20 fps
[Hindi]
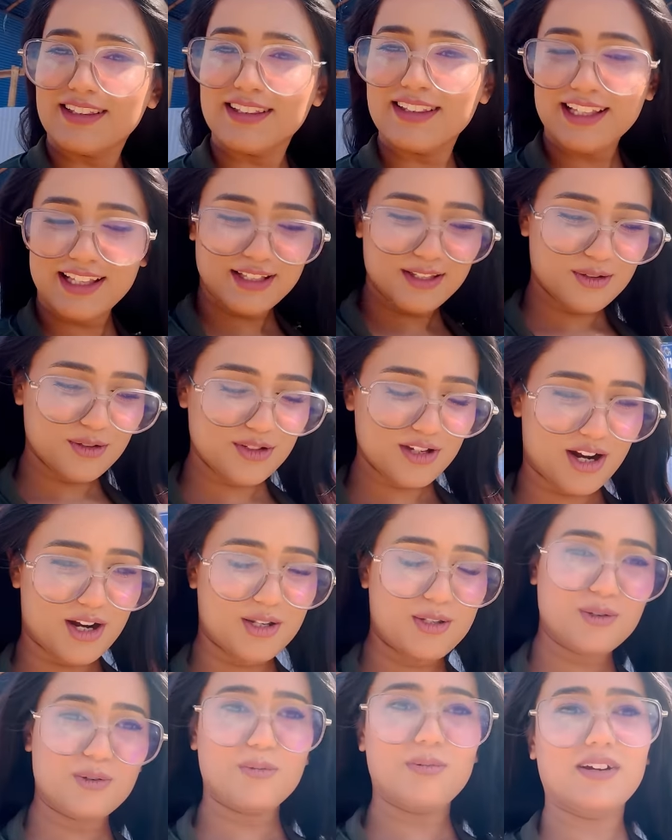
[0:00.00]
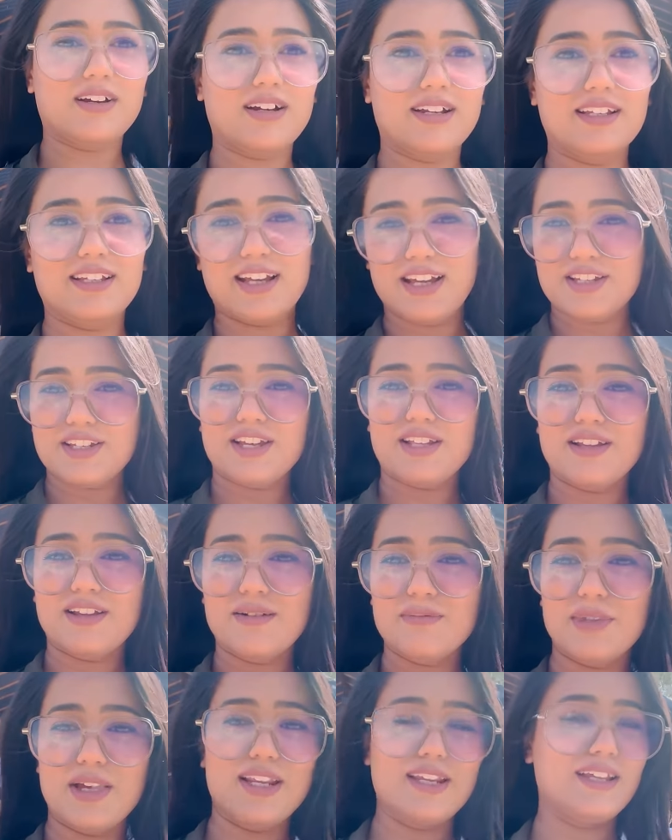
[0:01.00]
तीन सौ चार सौ रुपये का लिया है शायद
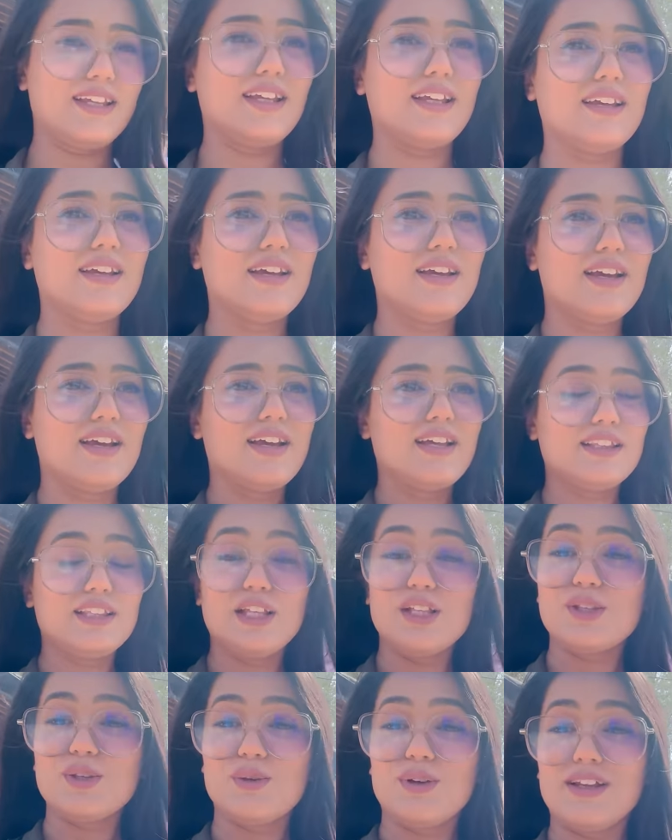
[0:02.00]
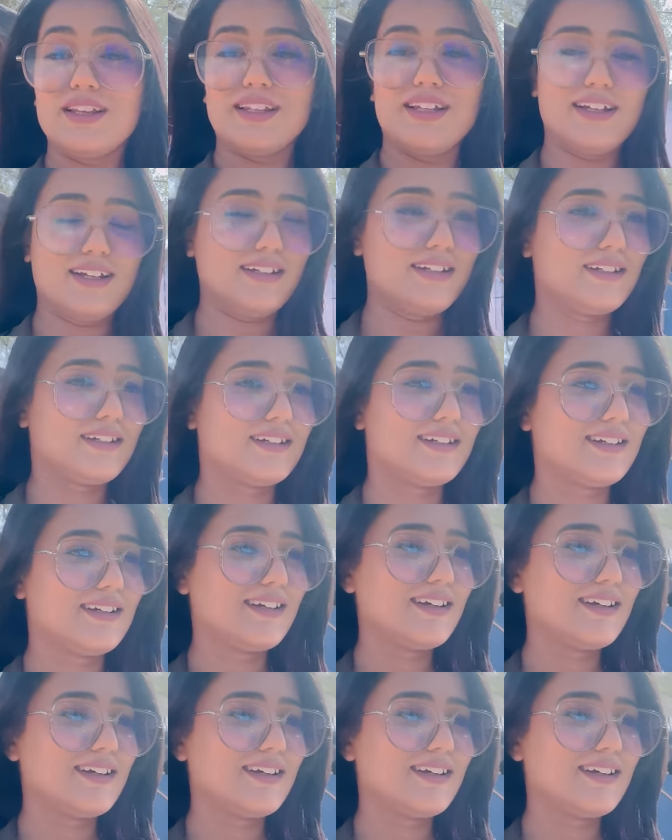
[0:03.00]
मैंने ये तीन सौ का लिया है